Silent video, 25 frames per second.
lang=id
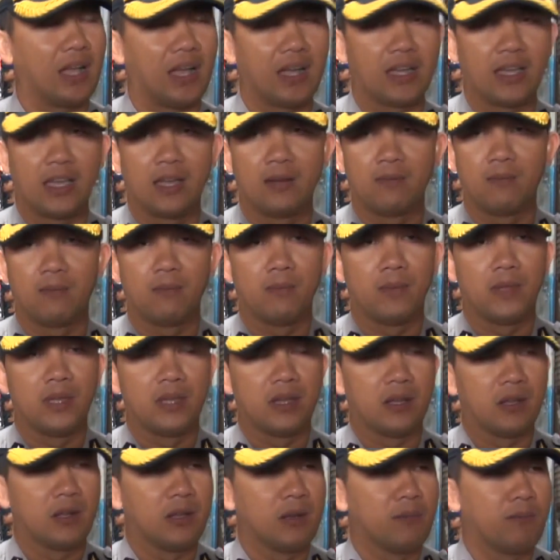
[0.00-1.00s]
pedagang yang
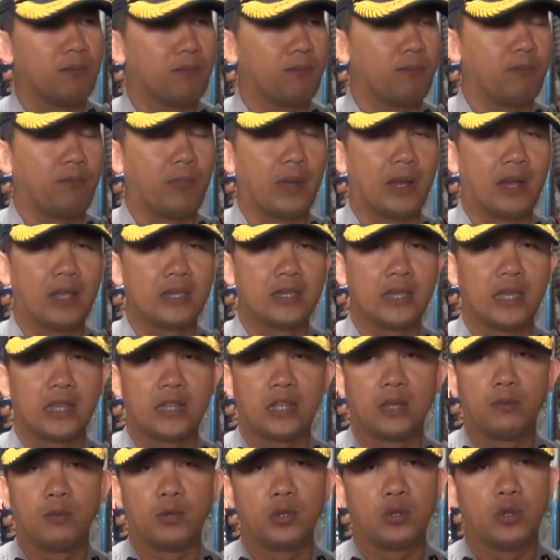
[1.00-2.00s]
pada
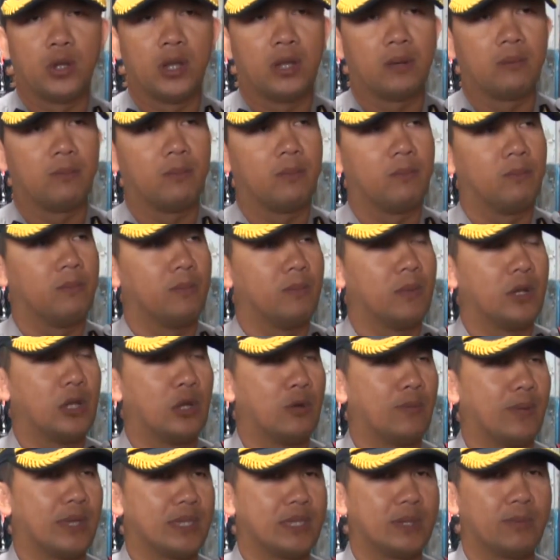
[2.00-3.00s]
saat kebetulan
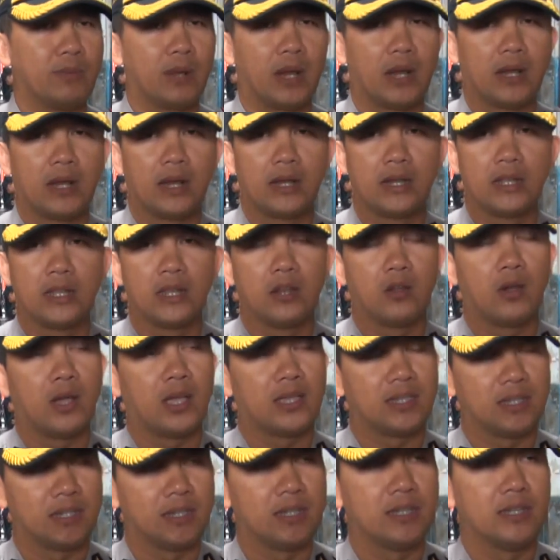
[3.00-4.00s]
beliau masih berada di
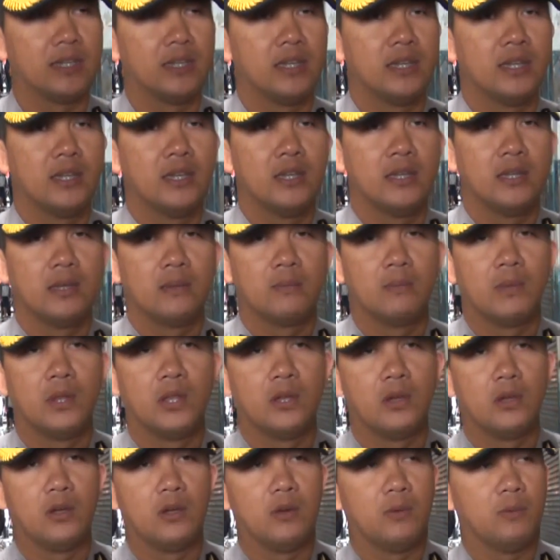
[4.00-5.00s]
lokasi,
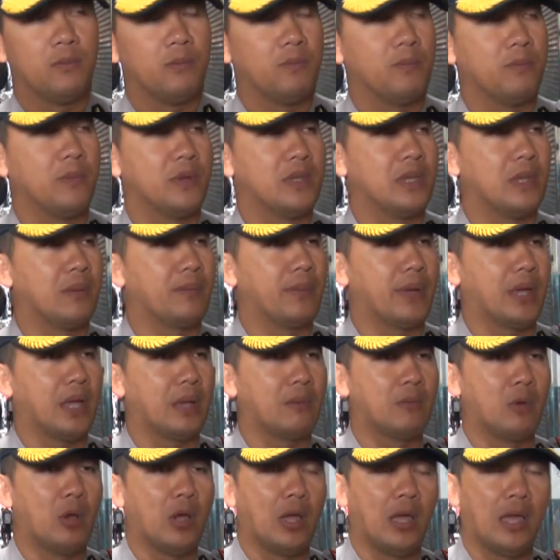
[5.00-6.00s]
beliau
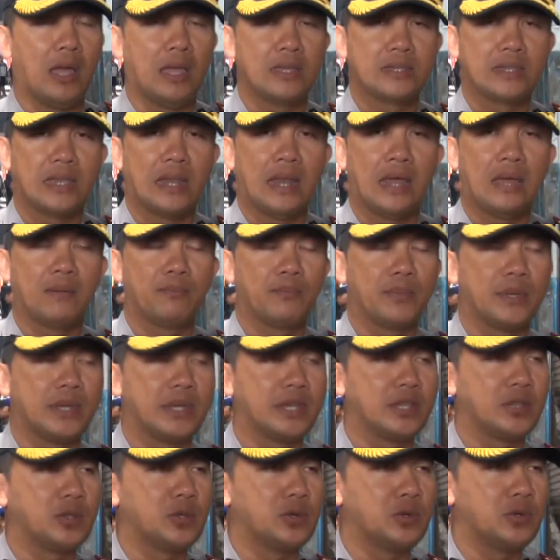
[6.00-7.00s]
menyampaikan bahwa asal
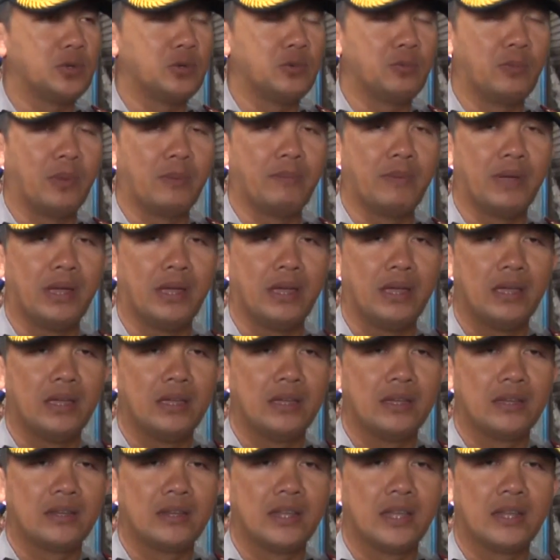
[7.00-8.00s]
api itu memang
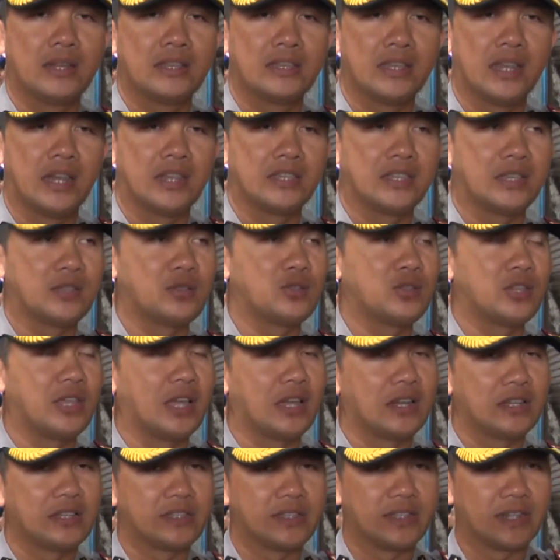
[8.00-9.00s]
dari salah satu
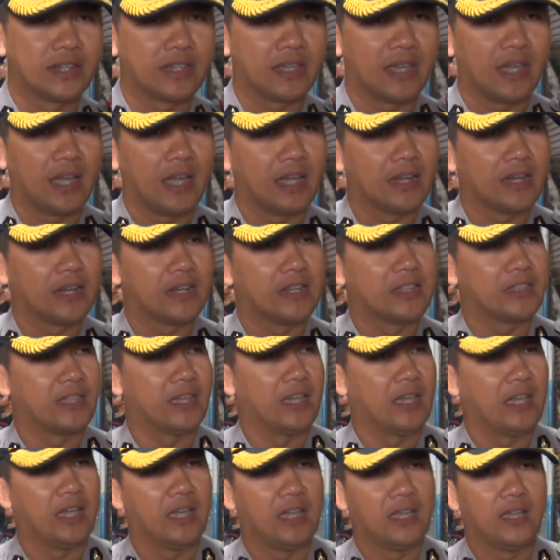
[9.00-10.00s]
tiang listrik yang ada di
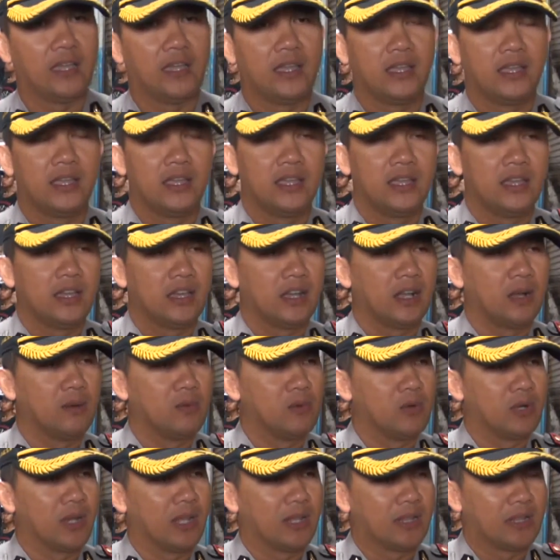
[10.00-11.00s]
tengah.
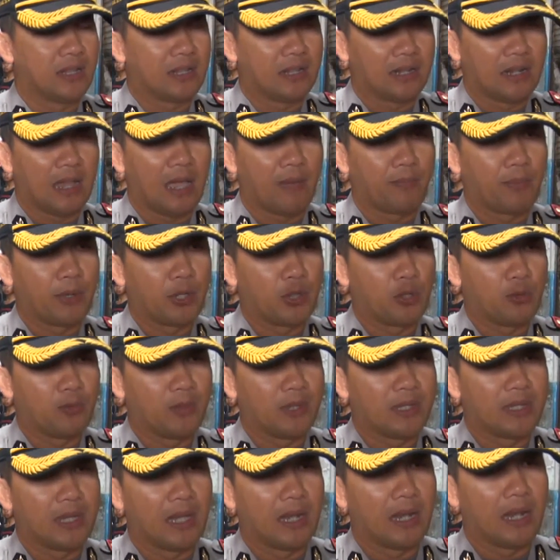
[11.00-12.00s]
Kemudian api
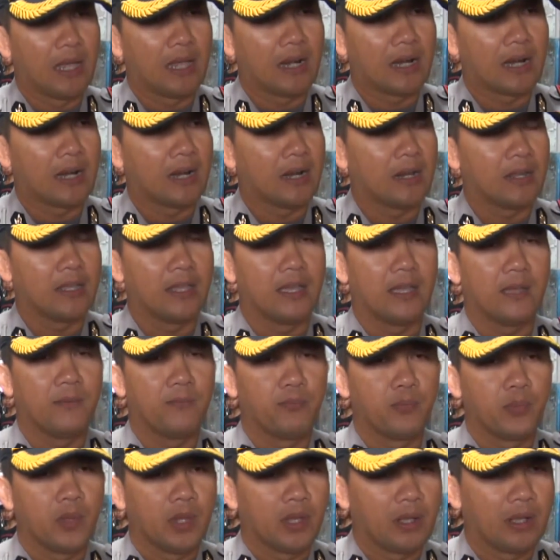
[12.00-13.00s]
itu menjalar
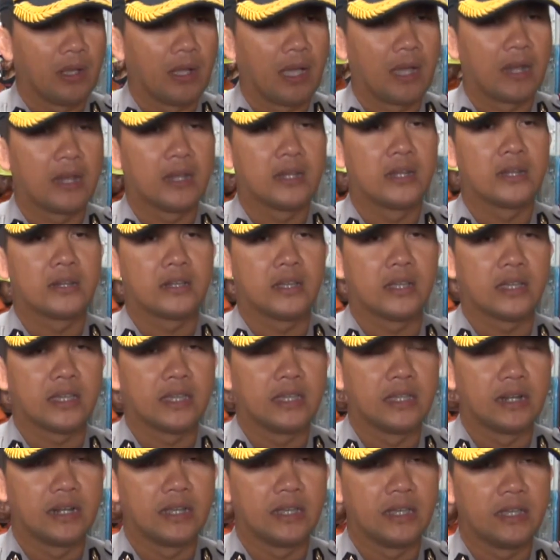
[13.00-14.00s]
ya ke kanan dan
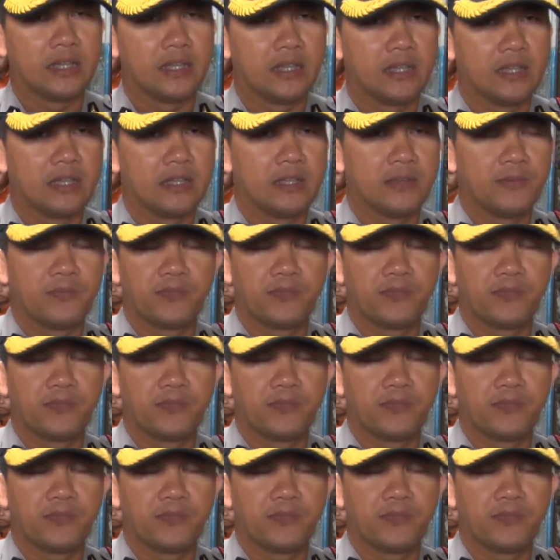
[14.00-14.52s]
ke kiri.